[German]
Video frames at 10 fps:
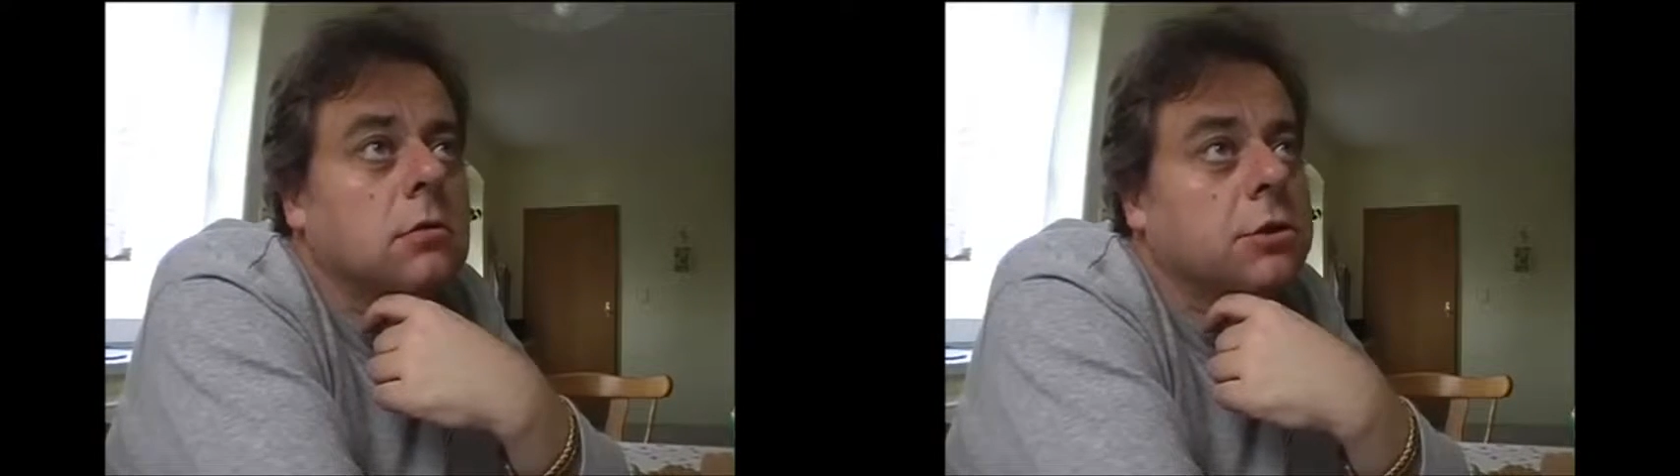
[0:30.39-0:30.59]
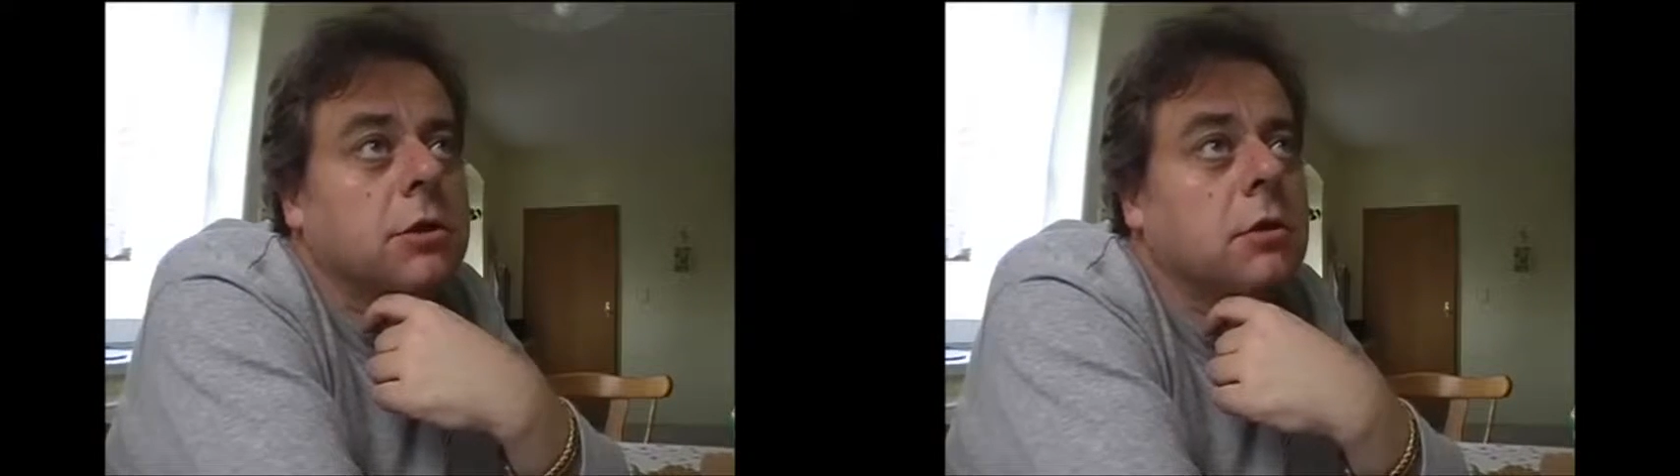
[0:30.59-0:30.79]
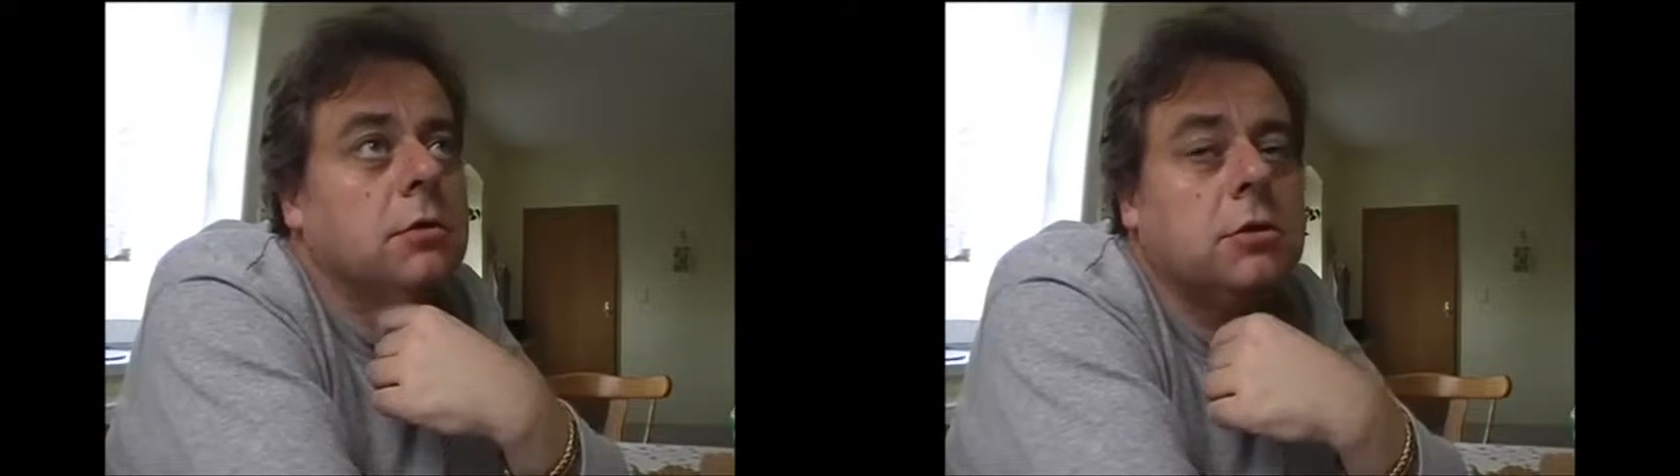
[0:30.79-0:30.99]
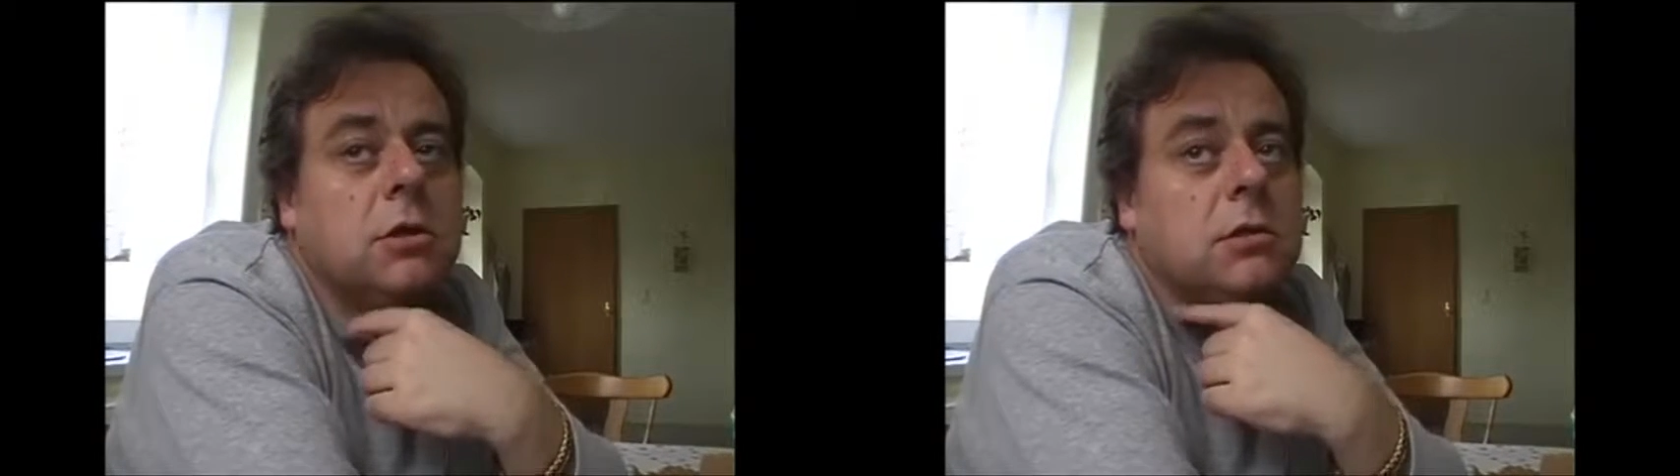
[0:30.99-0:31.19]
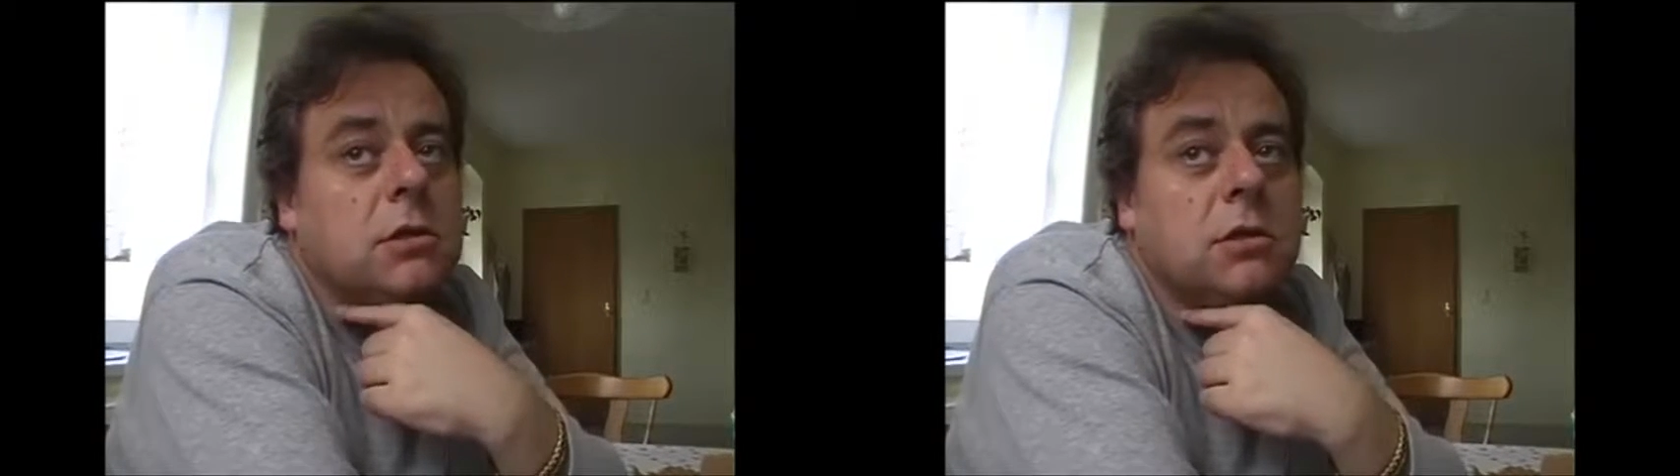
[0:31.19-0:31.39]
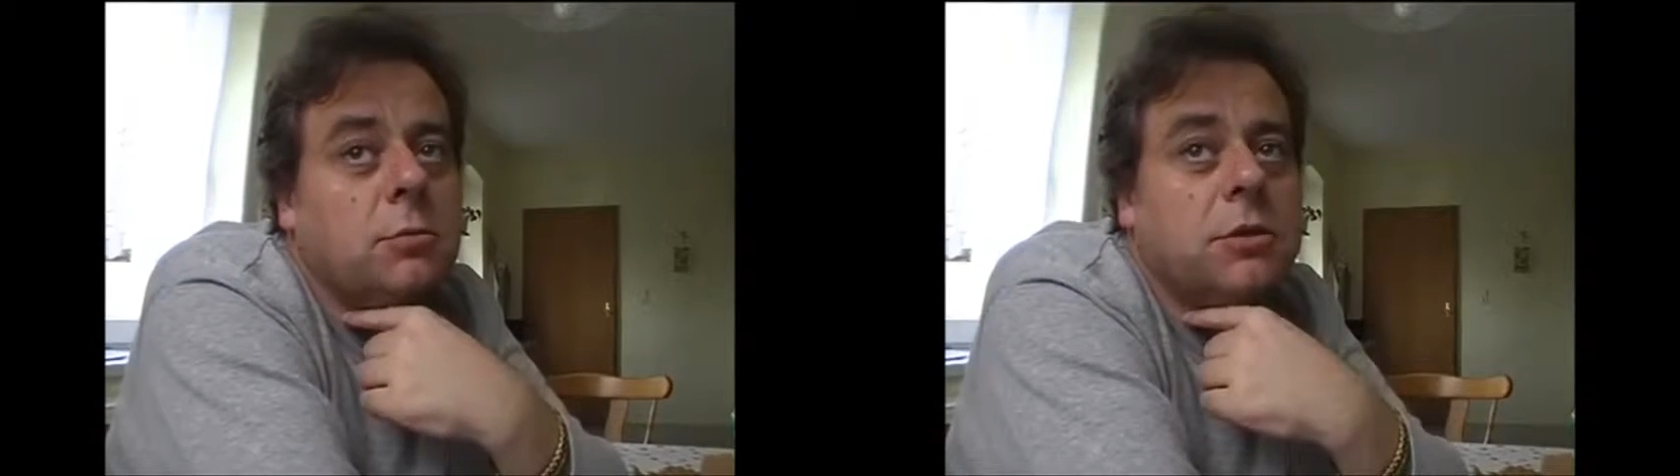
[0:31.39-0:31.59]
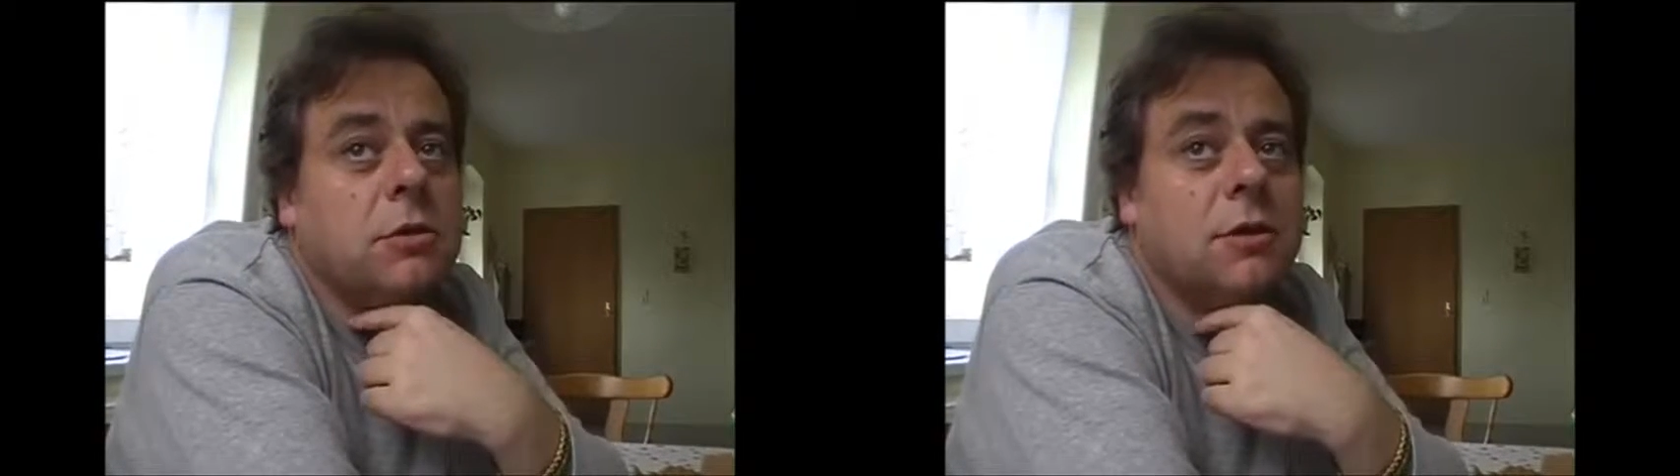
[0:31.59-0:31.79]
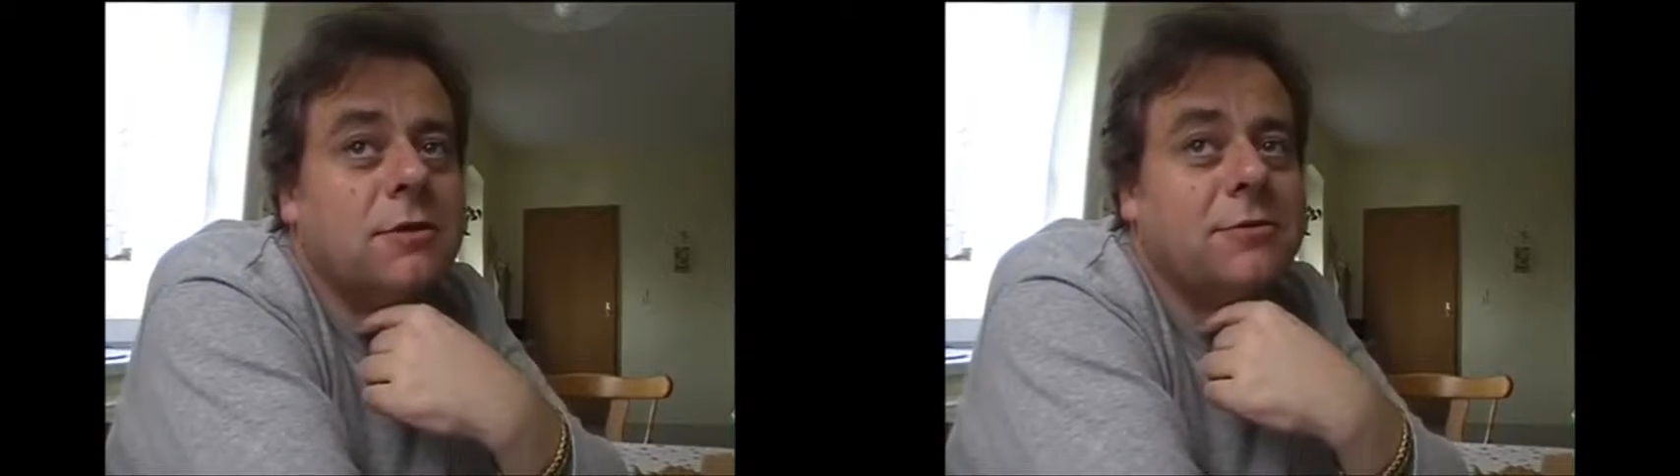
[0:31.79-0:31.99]
Ich denke ja nicht, dass Sie jetzt nach
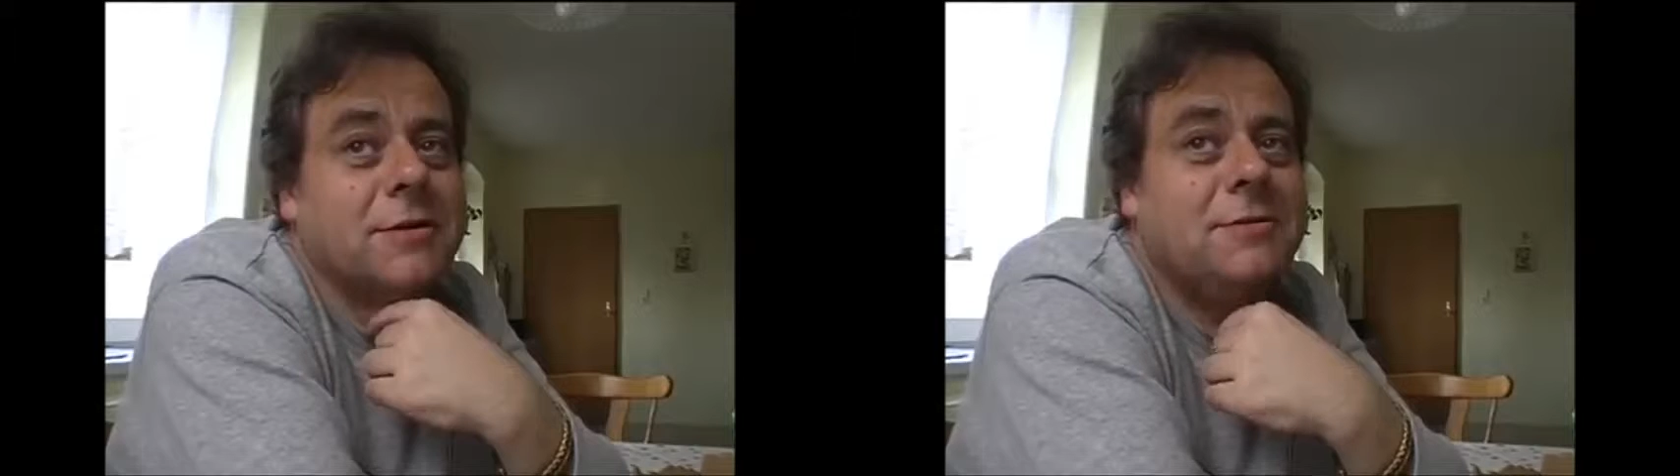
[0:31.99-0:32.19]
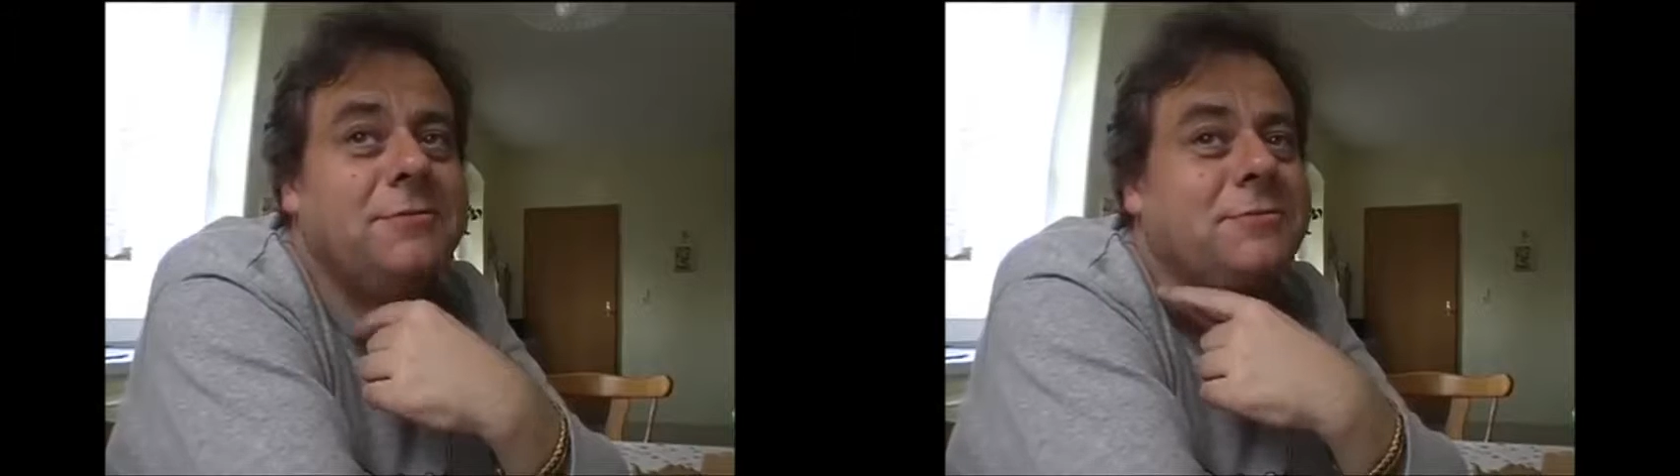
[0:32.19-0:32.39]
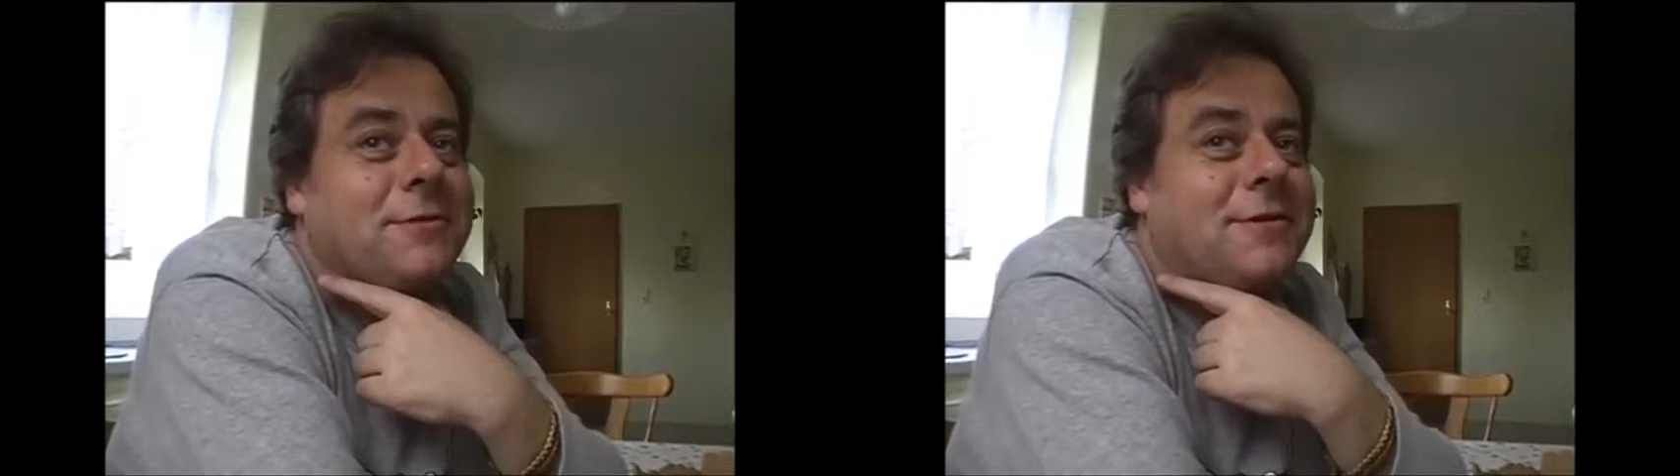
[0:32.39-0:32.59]
materiellen Werten